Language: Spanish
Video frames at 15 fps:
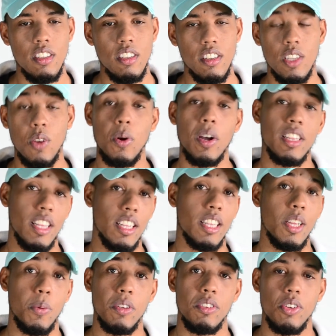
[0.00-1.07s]
de un cantante
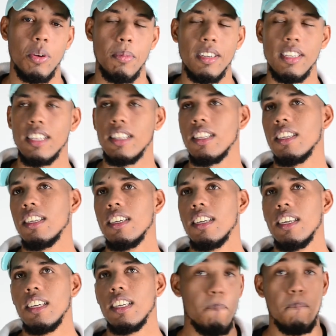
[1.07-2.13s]
en cuestión, ¿verdad?
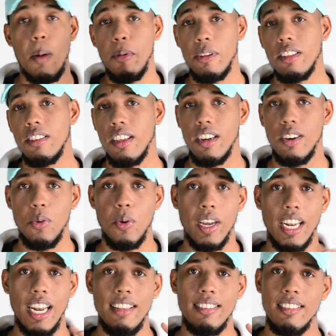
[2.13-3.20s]
vamos a hacer un
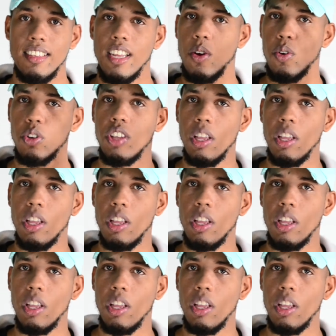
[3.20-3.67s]
análisis de algunos